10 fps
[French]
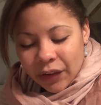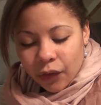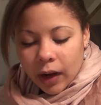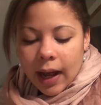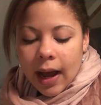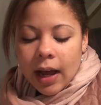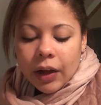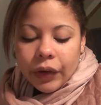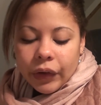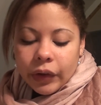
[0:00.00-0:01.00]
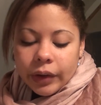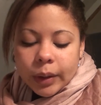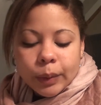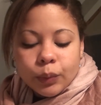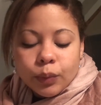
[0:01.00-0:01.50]
Voilà,
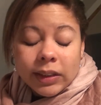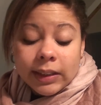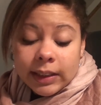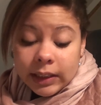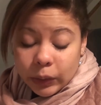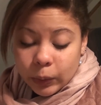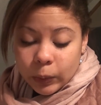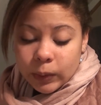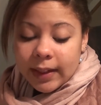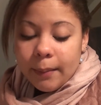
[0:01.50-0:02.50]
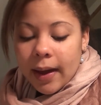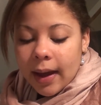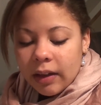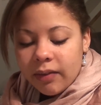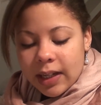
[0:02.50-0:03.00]
euh, sinon ça
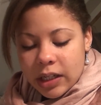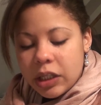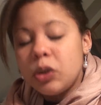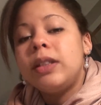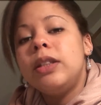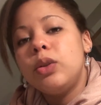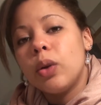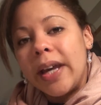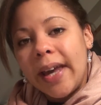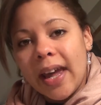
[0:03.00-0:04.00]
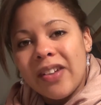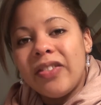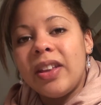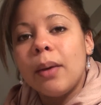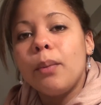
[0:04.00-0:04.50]
m'arrive d'acheter aussi sur
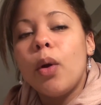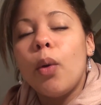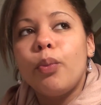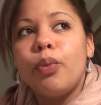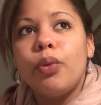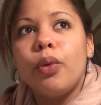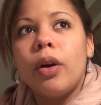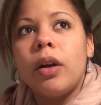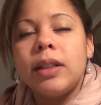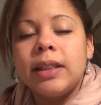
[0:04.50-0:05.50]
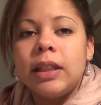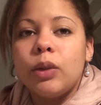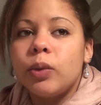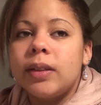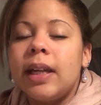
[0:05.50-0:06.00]
Créafirm pour ce qui
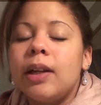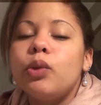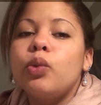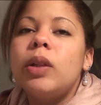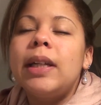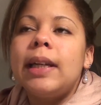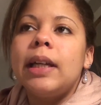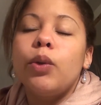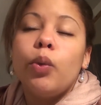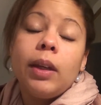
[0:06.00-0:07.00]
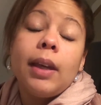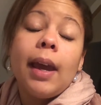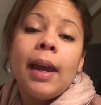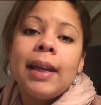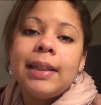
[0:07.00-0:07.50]
concerne toutes les
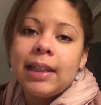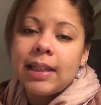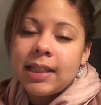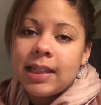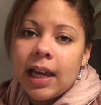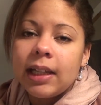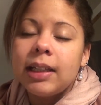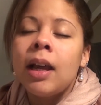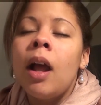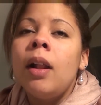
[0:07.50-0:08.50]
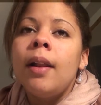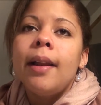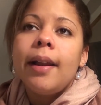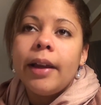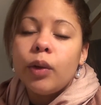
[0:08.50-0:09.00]
cuillères, les assiettes,
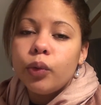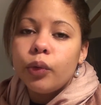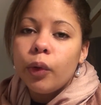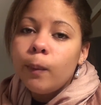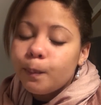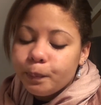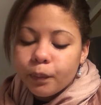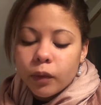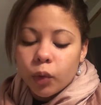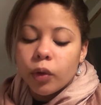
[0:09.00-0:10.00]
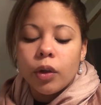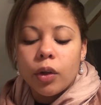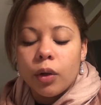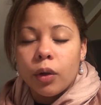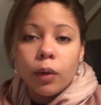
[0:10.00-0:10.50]
les couteaux. Donc
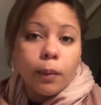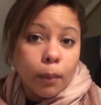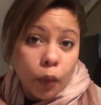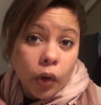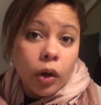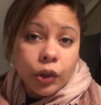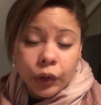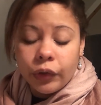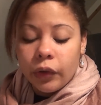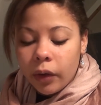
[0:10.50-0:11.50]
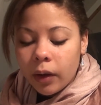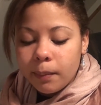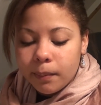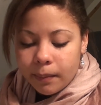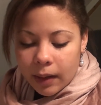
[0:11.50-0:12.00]
euh, j'entends hein,
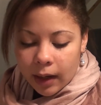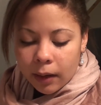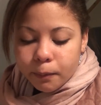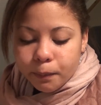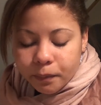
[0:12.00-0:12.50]
par là.